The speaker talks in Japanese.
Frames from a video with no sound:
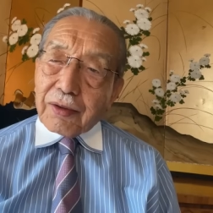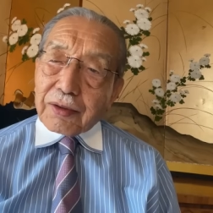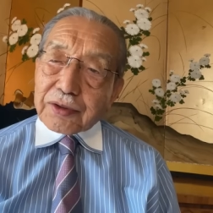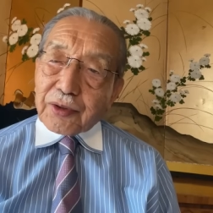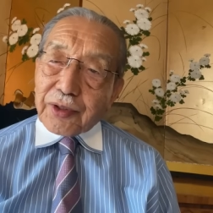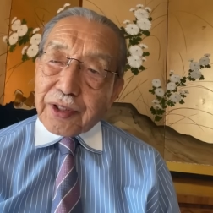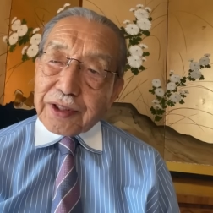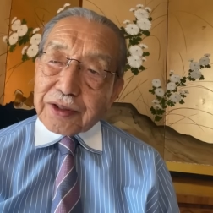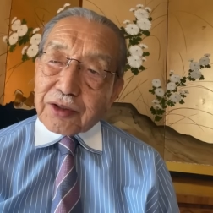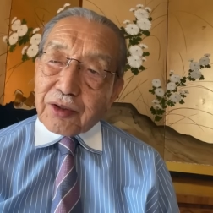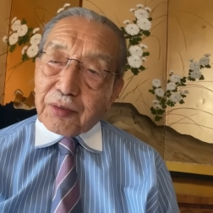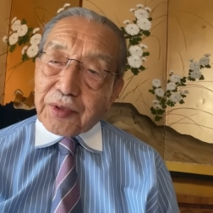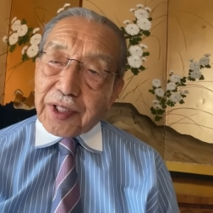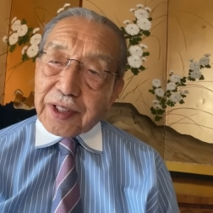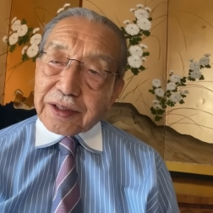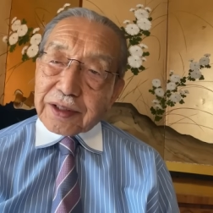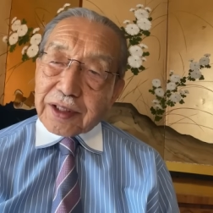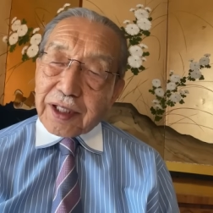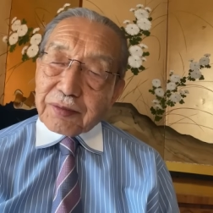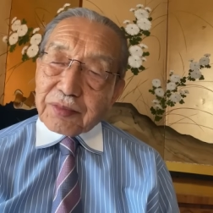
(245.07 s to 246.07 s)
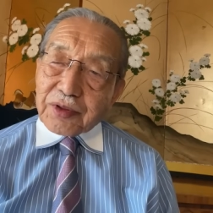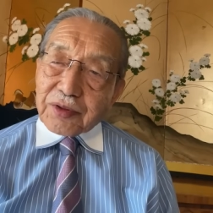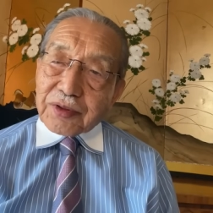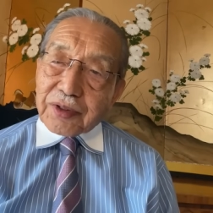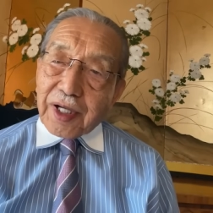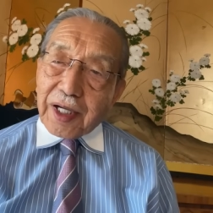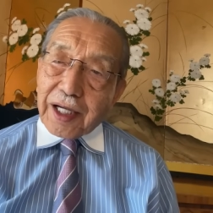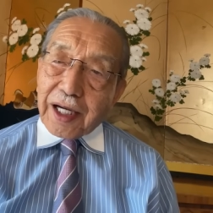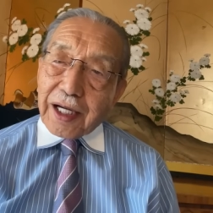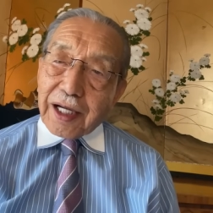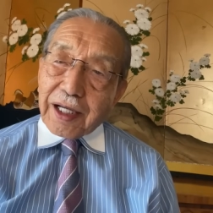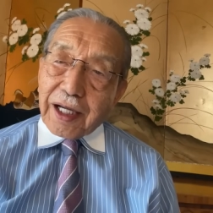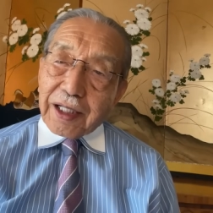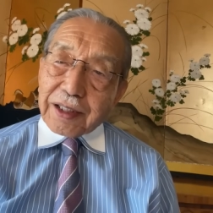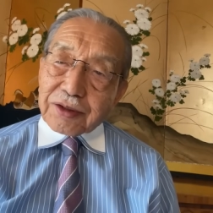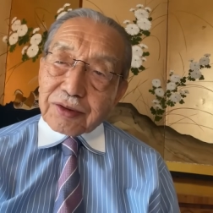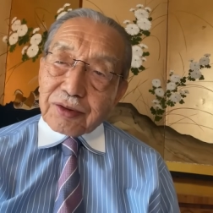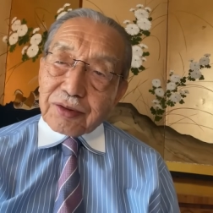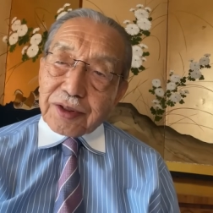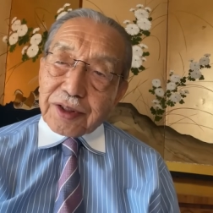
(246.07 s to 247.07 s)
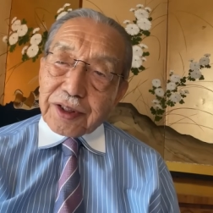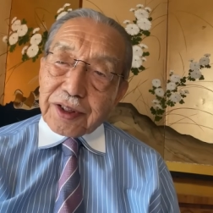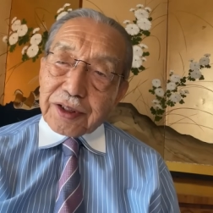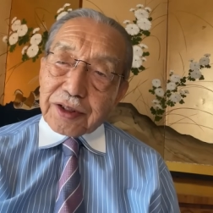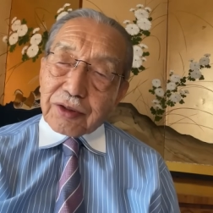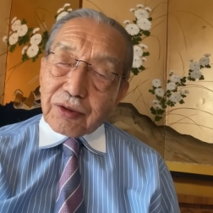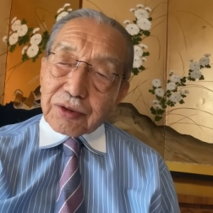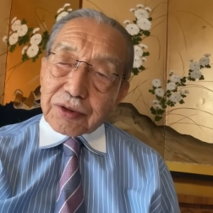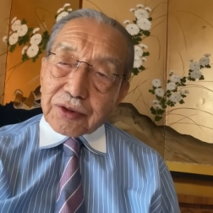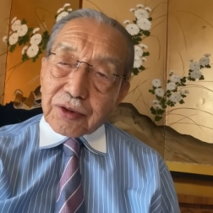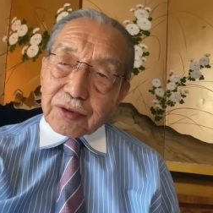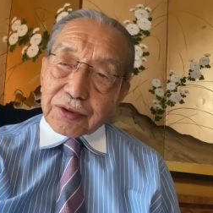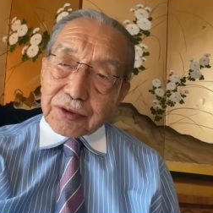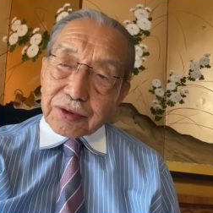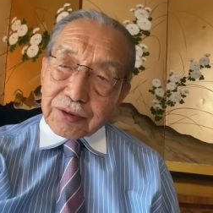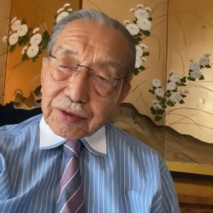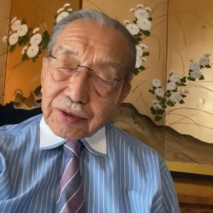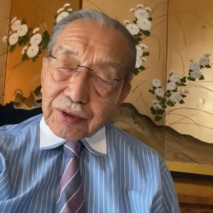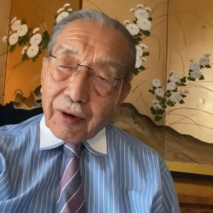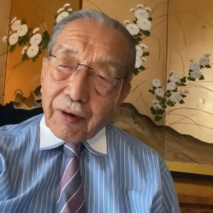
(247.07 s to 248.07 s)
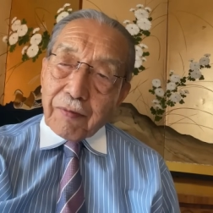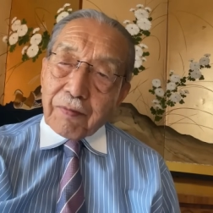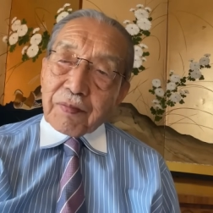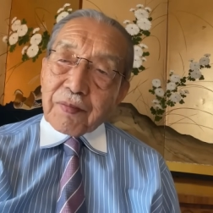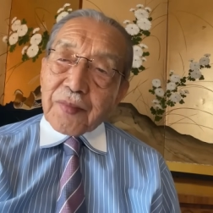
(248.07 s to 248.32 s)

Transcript: それに伴って物価が順次上昇すると。